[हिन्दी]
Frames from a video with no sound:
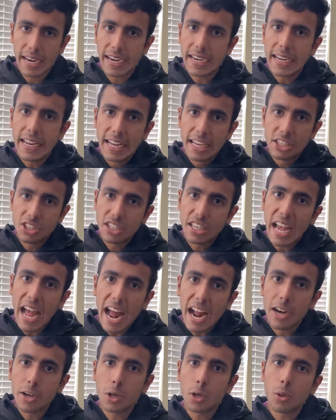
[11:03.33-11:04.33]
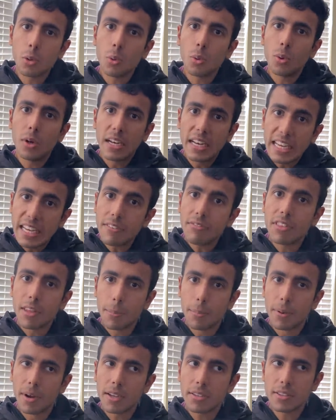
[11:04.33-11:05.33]
किड शी हैड टू लीव
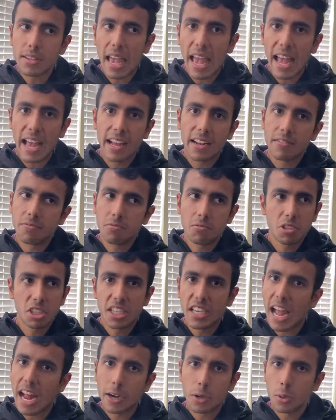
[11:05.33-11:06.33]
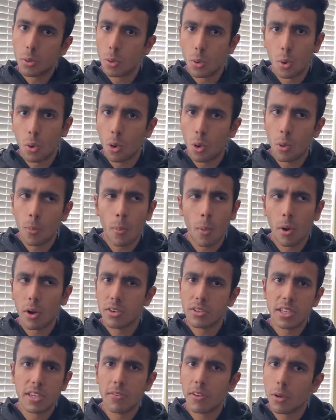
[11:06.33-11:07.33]
द बस एंड शी हैड टू गो होम
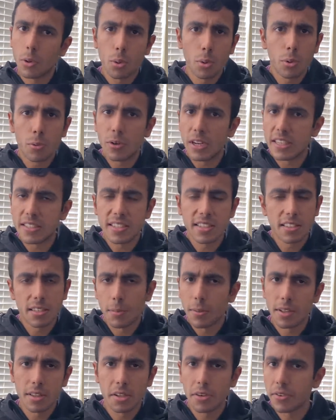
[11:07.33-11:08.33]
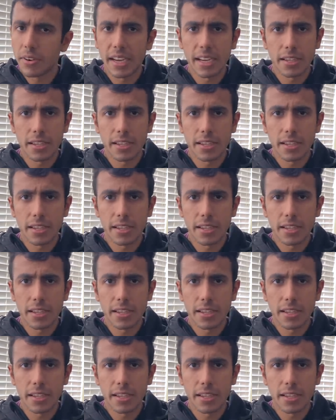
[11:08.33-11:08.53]
और शी विल गो टू डी सी समर वे